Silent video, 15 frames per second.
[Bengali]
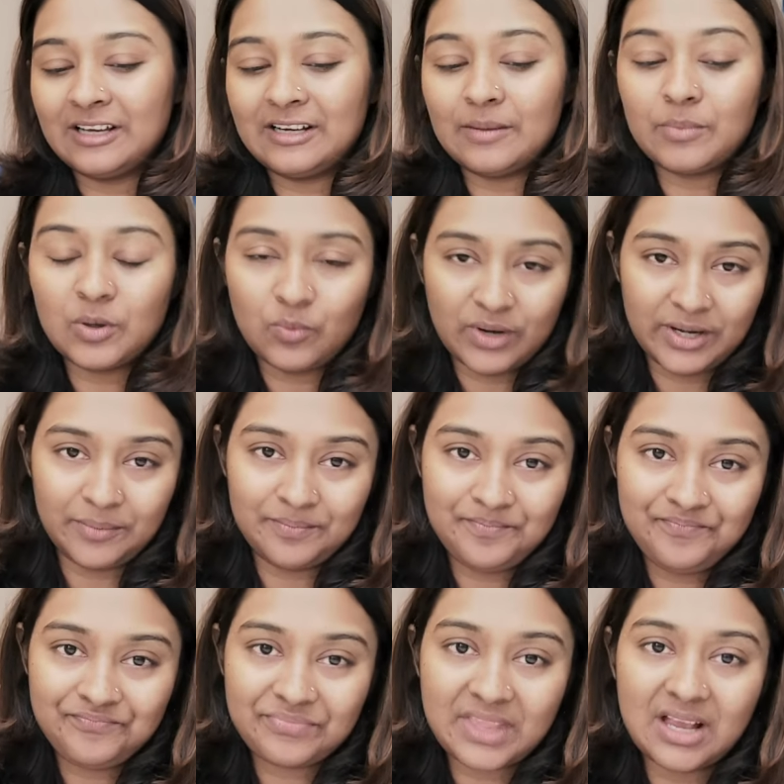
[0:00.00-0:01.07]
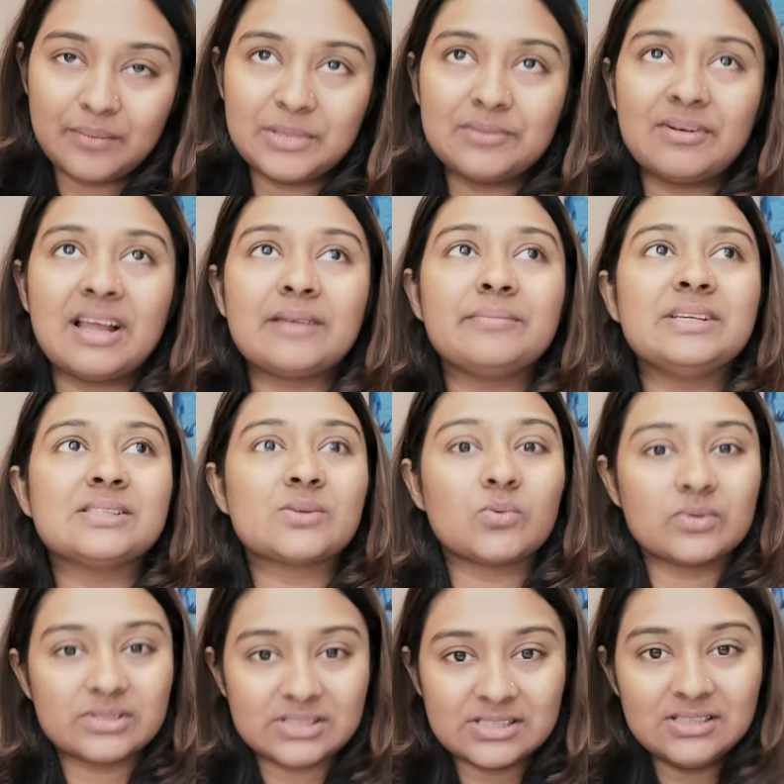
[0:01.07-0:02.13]
নাম্বার ওয়ান আমি ফ্লাইট মিস
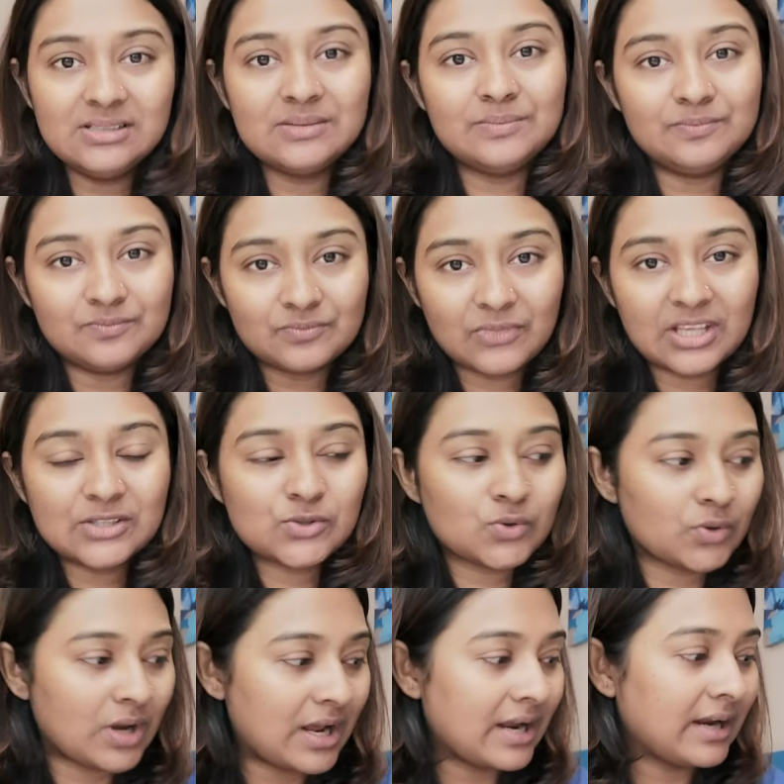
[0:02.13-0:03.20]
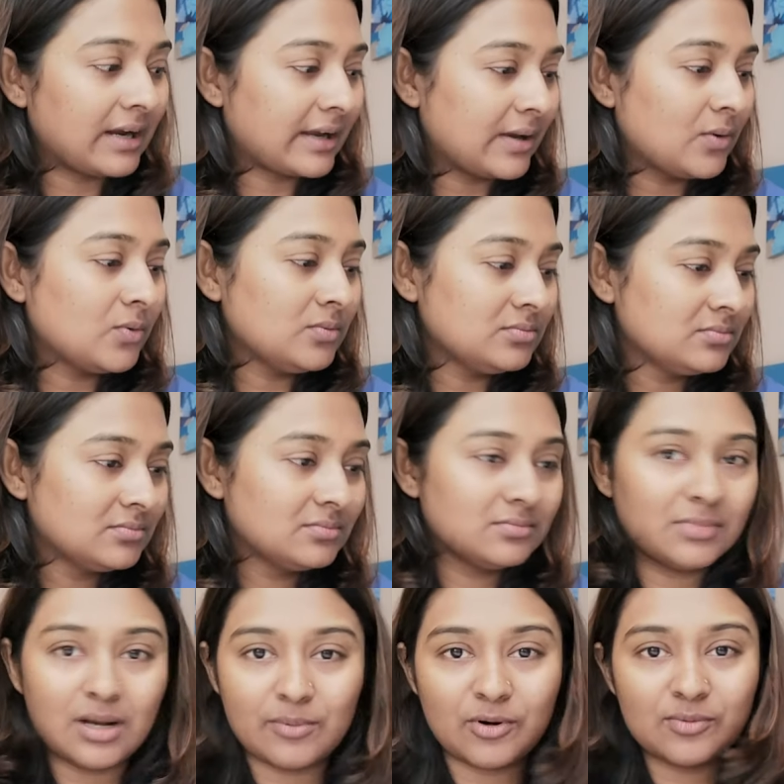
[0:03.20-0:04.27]
করেছি কিছুক্ষণ আগেও
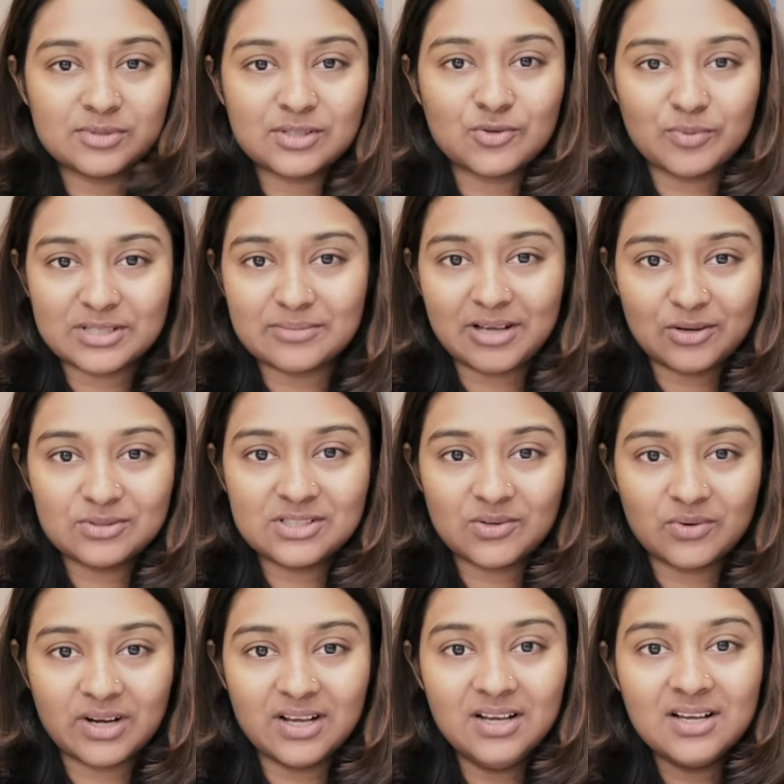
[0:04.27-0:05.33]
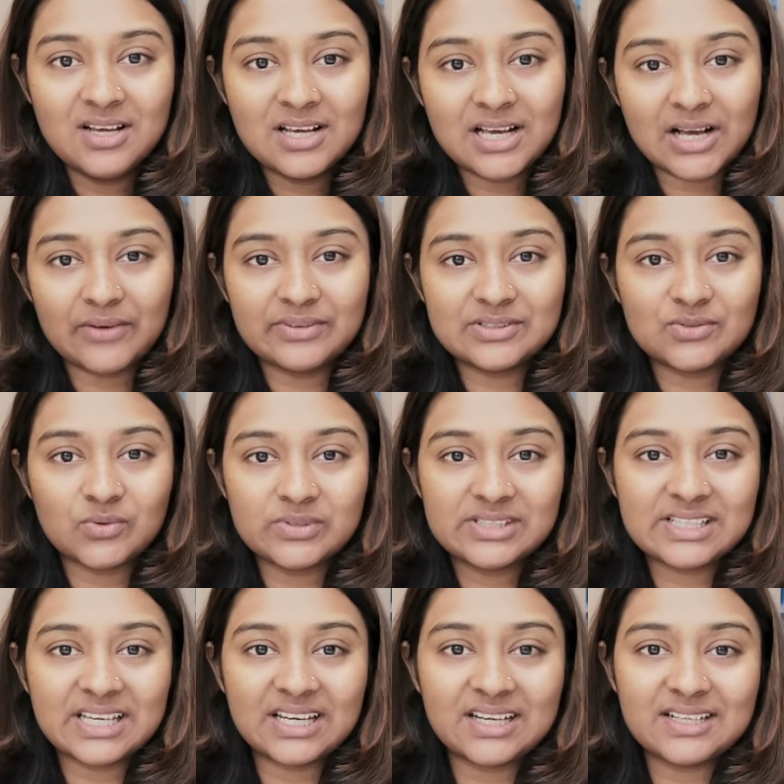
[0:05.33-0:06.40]
আমার অবস্থা খুব একটা ভালো ছিল না আবার সো
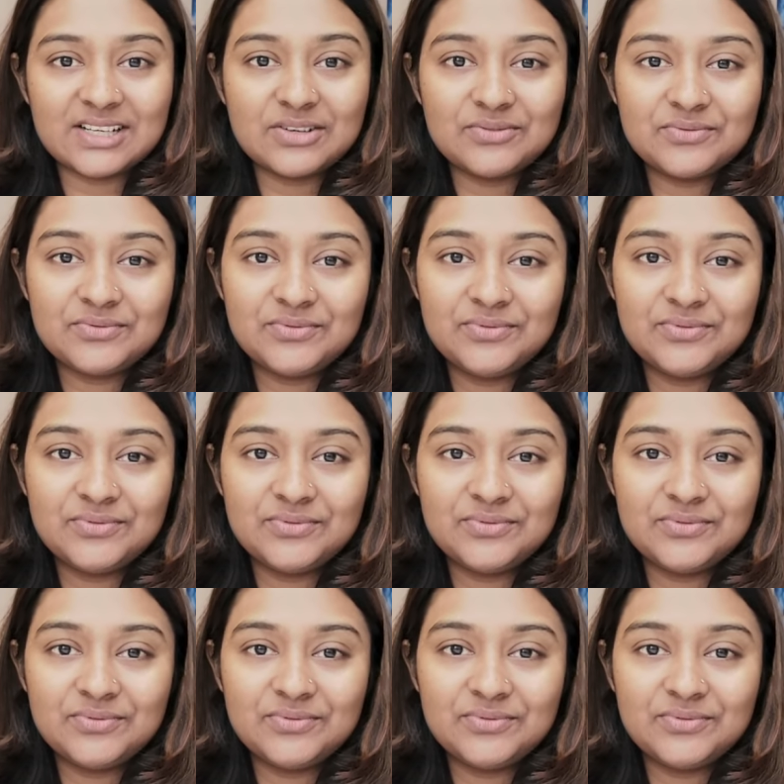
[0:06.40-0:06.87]
স্ক্যাড অ্যান্ড